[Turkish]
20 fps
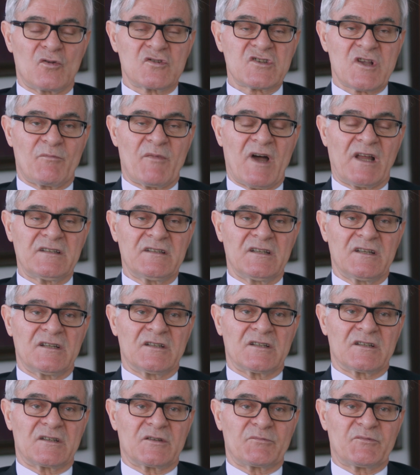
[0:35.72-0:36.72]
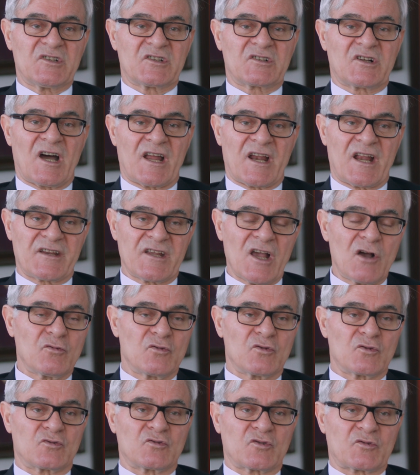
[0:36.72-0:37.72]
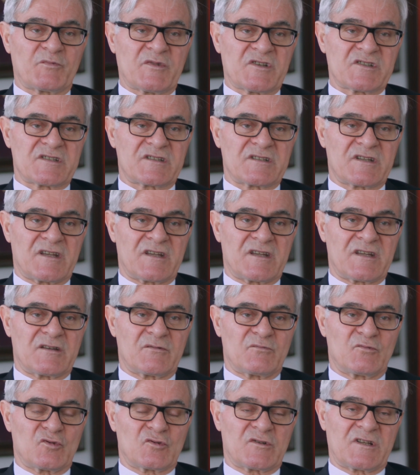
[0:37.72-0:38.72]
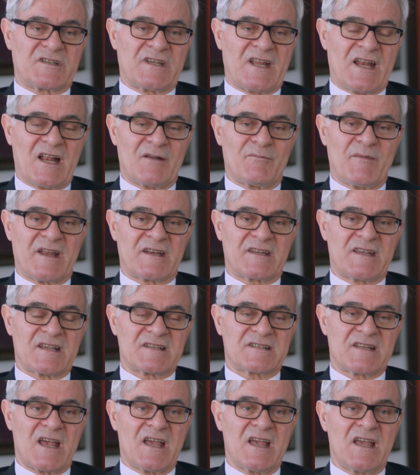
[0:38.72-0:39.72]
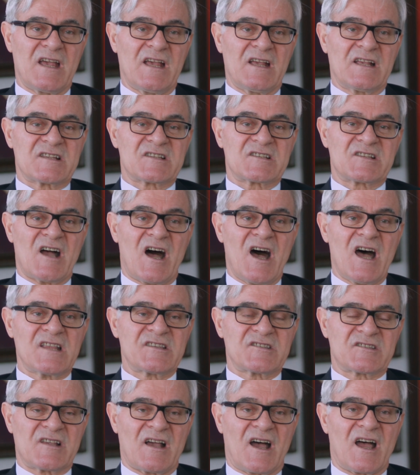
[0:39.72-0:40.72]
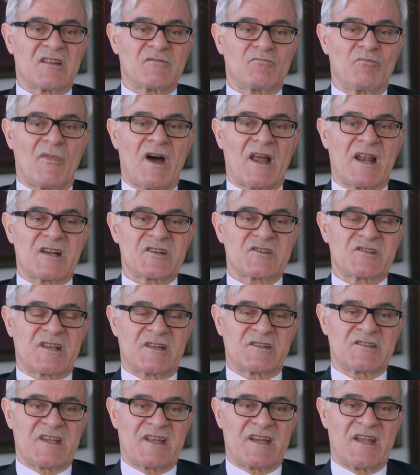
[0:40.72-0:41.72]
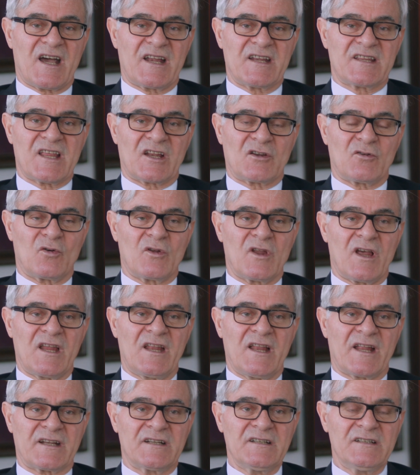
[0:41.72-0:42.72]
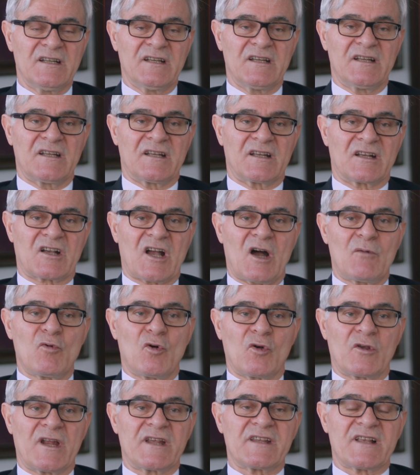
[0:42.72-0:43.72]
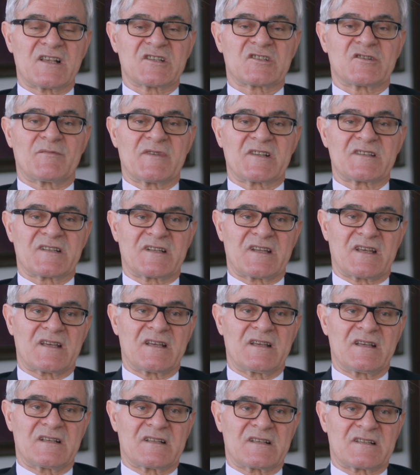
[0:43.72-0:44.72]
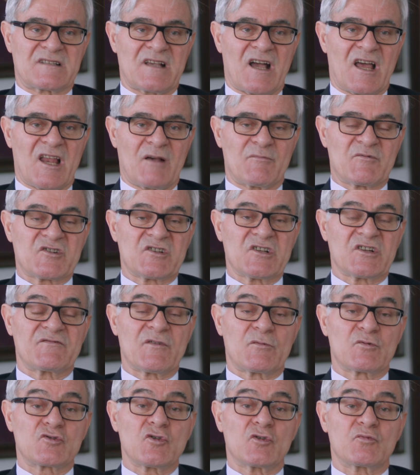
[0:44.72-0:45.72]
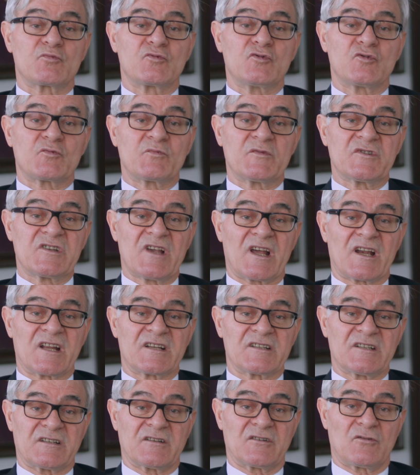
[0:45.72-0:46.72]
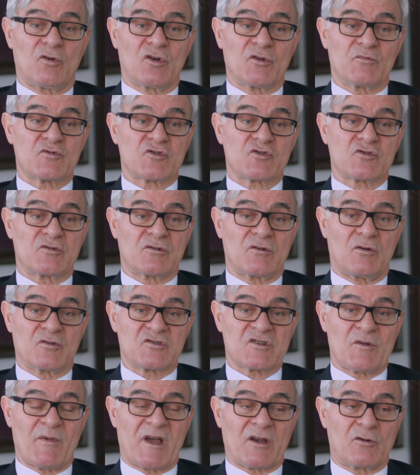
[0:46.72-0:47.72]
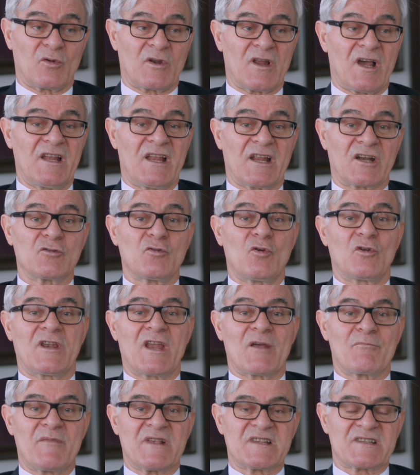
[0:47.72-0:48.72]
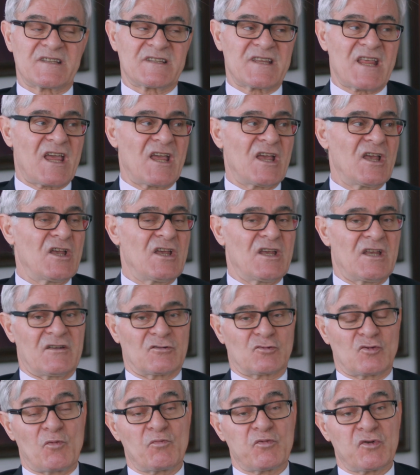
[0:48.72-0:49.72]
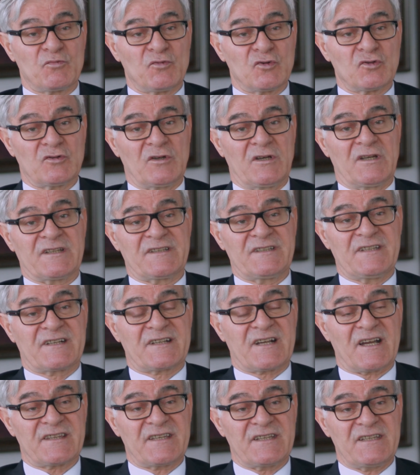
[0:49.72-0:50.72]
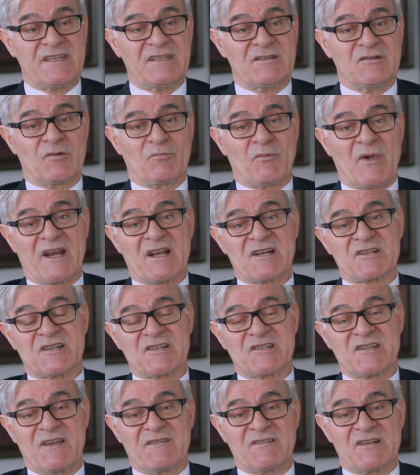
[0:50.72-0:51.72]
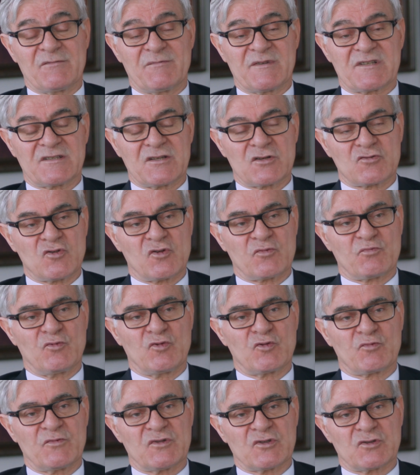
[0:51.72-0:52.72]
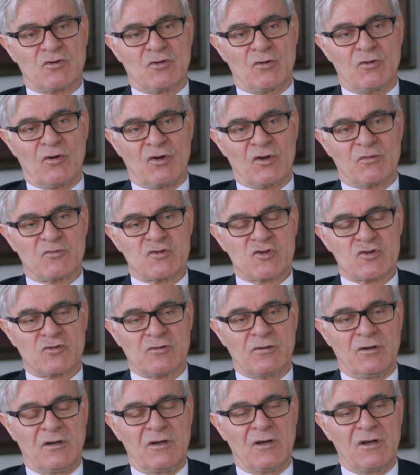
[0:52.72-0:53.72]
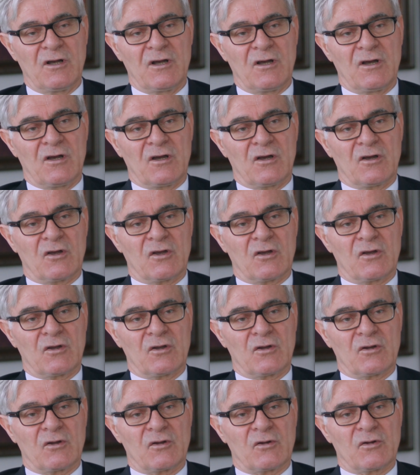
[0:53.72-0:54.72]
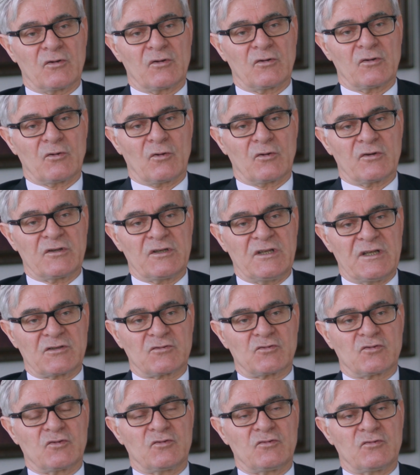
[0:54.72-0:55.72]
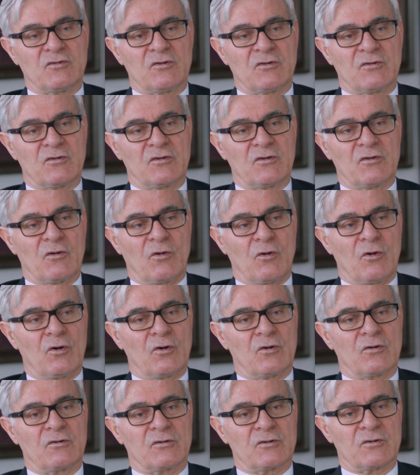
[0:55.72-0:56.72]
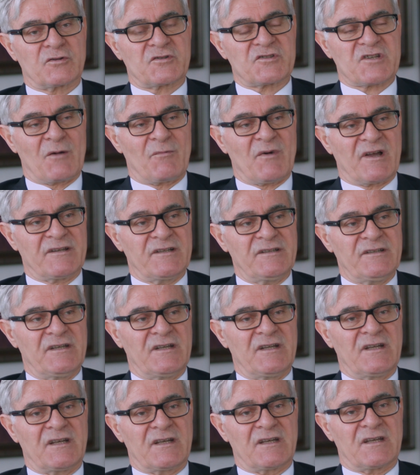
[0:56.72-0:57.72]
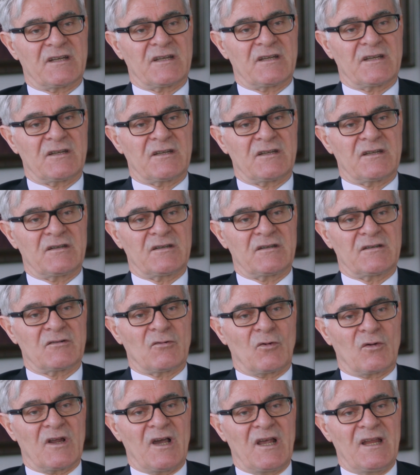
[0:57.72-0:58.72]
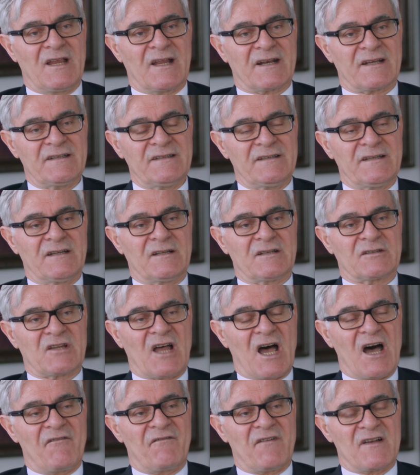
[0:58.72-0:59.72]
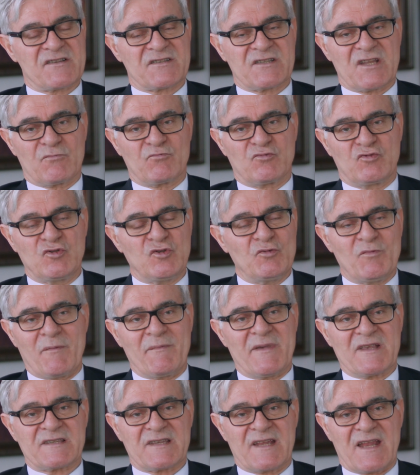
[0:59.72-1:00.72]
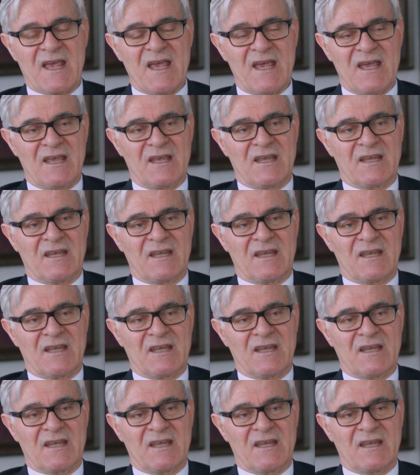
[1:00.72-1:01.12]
O zaman e, bir karargah kurduk biz e, burada genel merkezde. Saat saat Maraş'ta cereyan eden olayların kamuoyuna yansımasını sağlamıştık ve bu çok büyük bir yararı olmuştu o zaman olayların önlenmesinde toplumun dikkatinin Maraş'a çevrilmesinde çok büyük bir rolü olmuştu. Ee, ilk gün e, o çabanın olayların daha fazla büyümemesine